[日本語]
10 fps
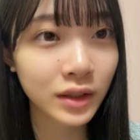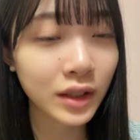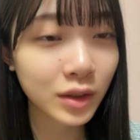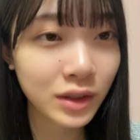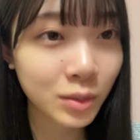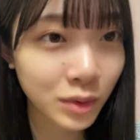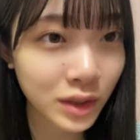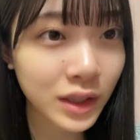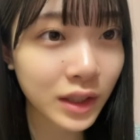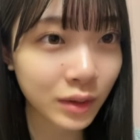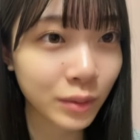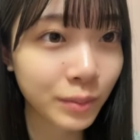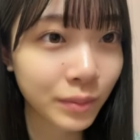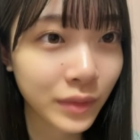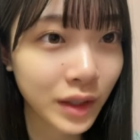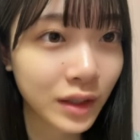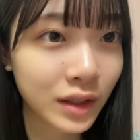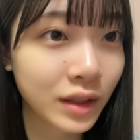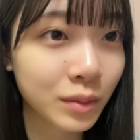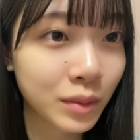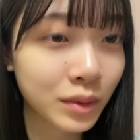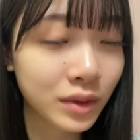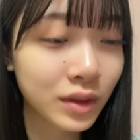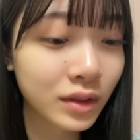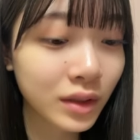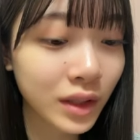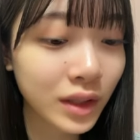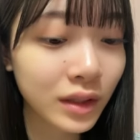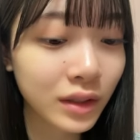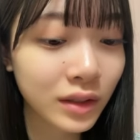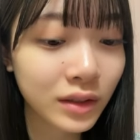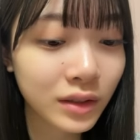いやどっちも欲しいけどなんかもうそのくらい